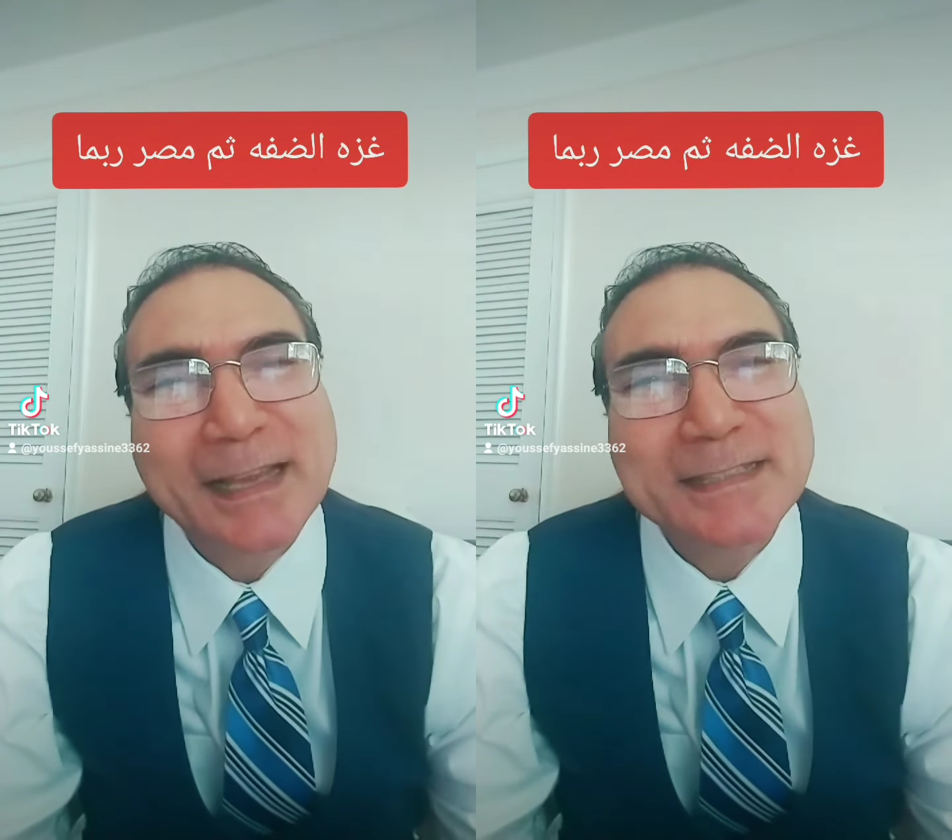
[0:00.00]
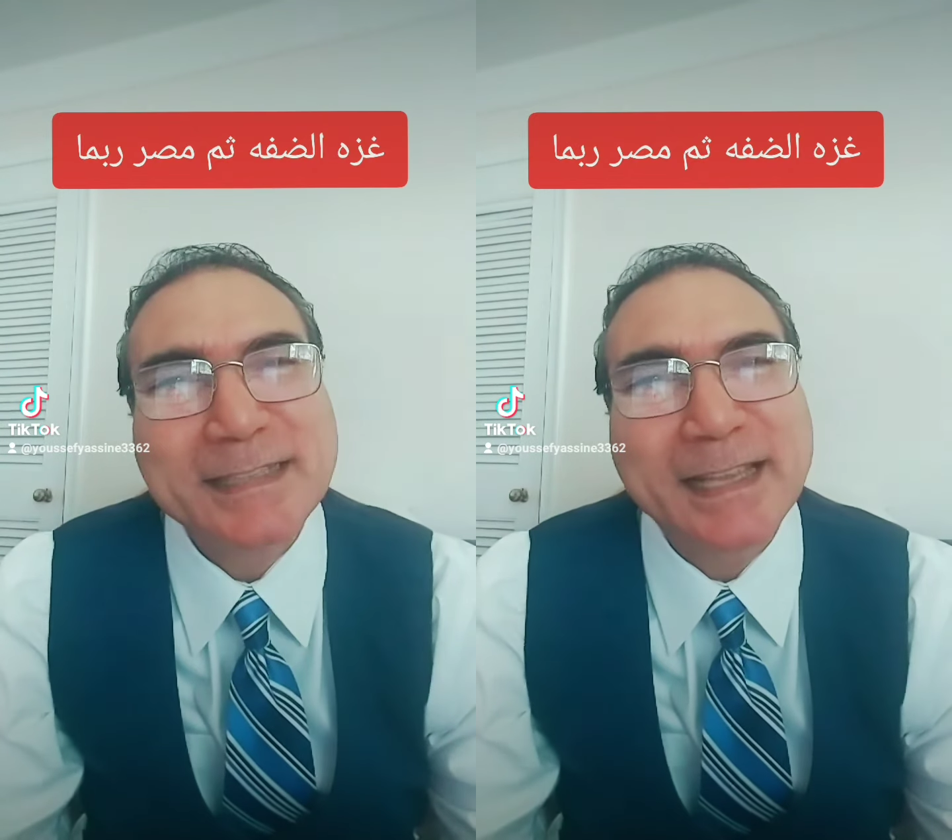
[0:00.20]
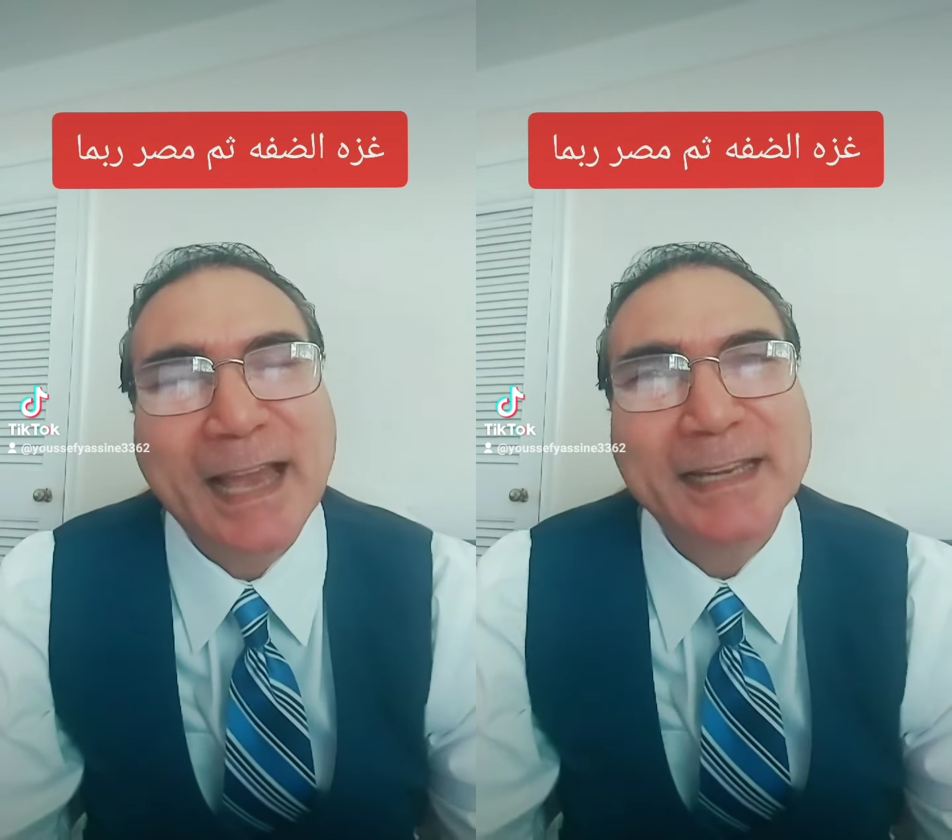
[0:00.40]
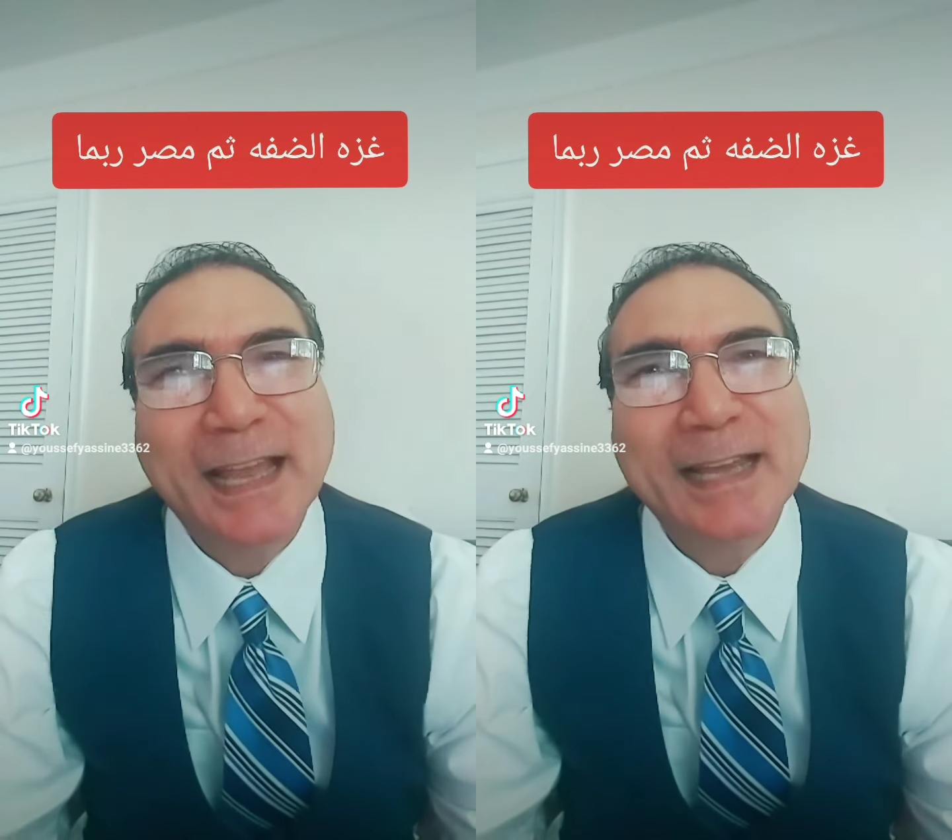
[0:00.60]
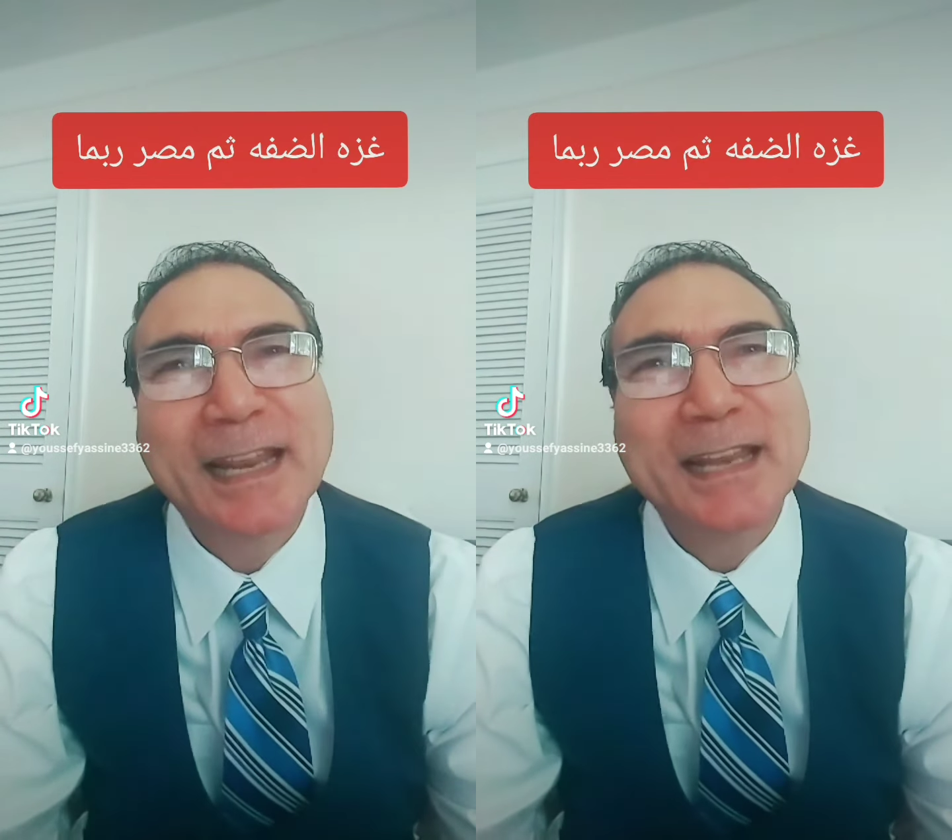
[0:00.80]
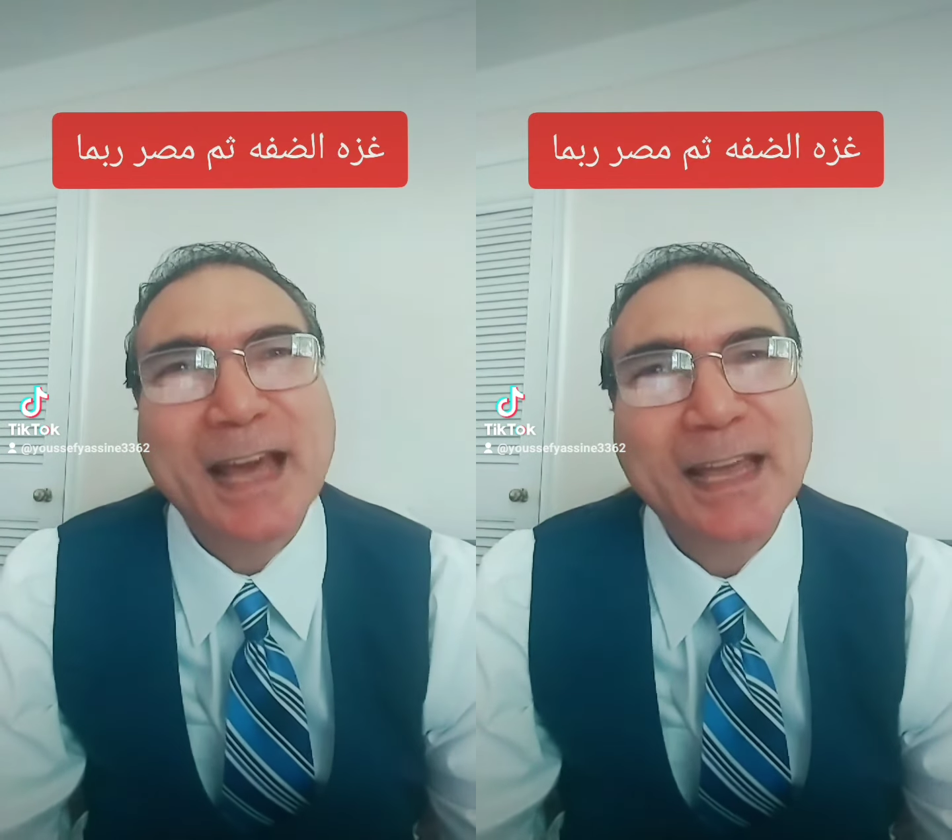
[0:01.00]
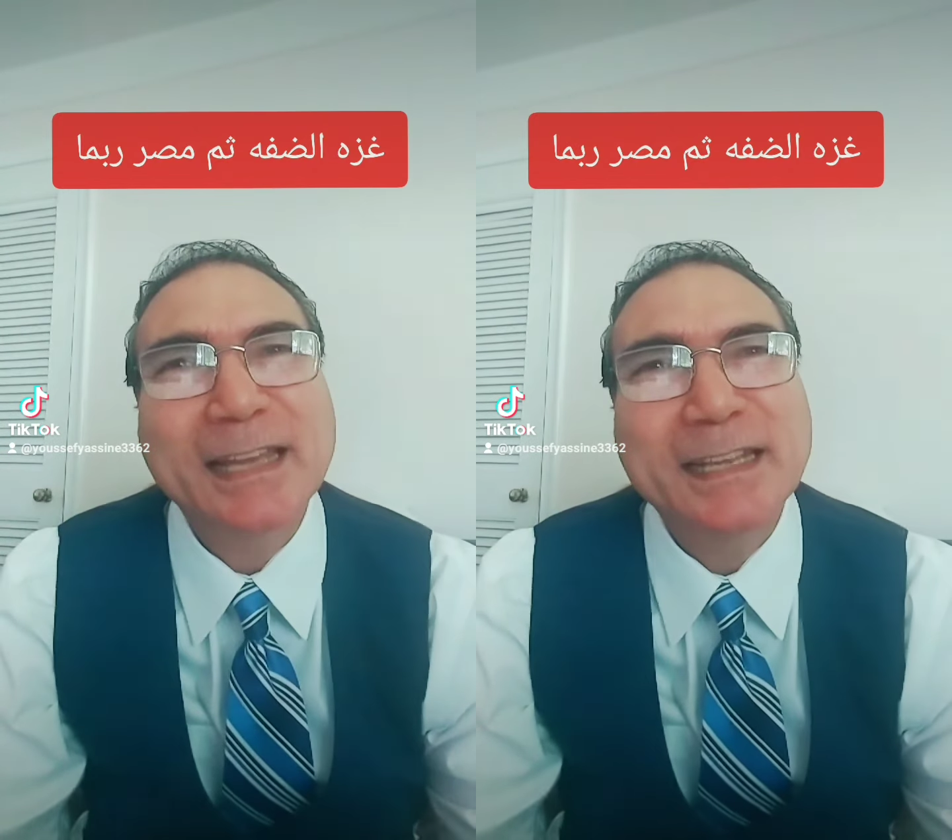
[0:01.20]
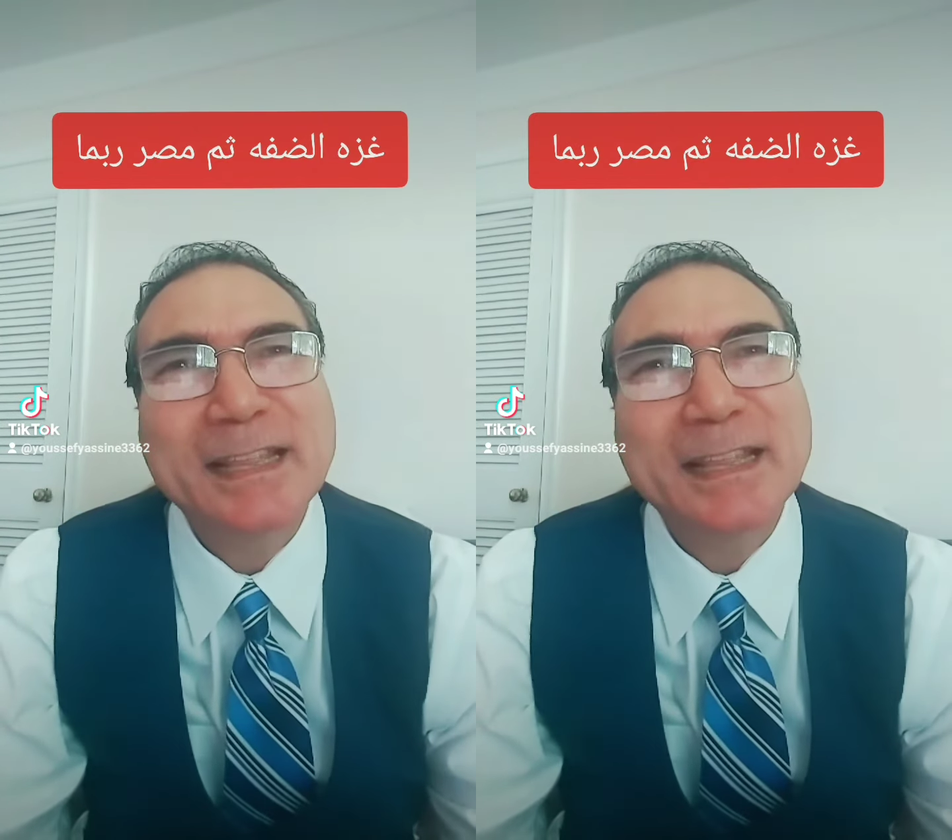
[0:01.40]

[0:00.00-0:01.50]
غزة يعني على الأقل